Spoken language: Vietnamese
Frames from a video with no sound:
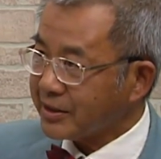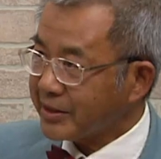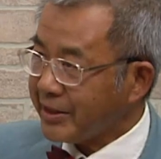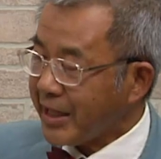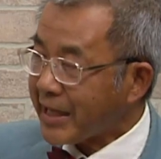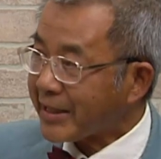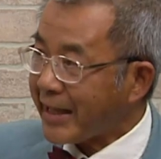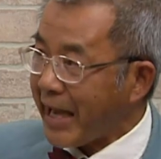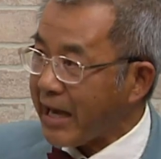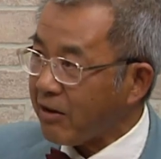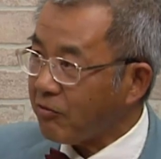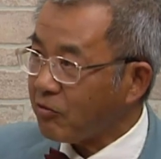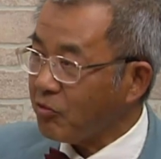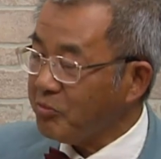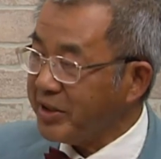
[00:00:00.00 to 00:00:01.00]
cái
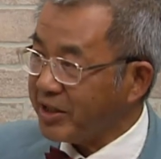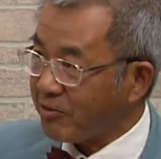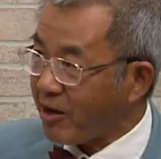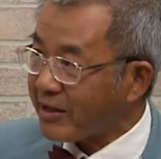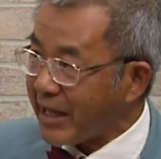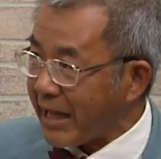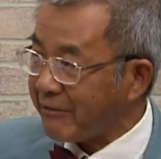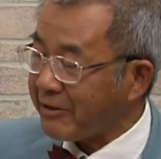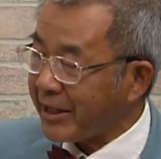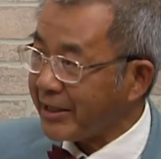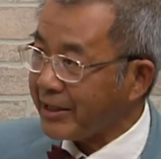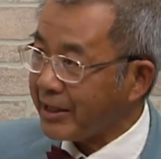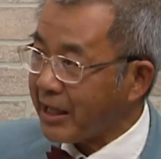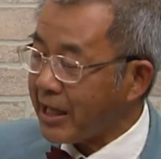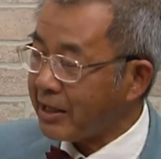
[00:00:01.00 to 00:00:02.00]
account của mình Roth IRA
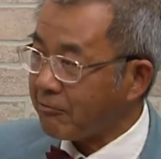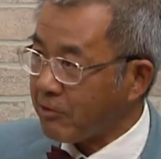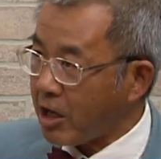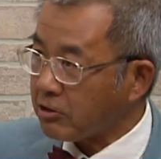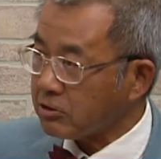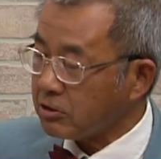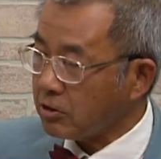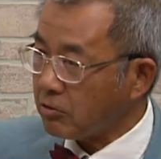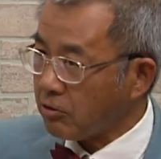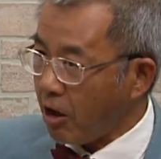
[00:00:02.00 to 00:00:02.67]
à, Roth,